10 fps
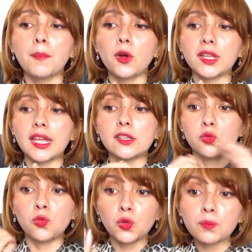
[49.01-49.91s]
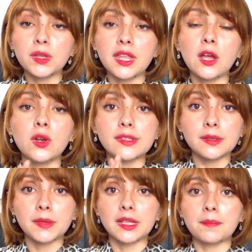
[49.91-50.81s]
porque subí un video la
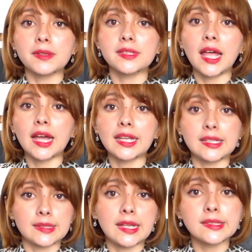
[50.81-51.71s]
semana pasada que es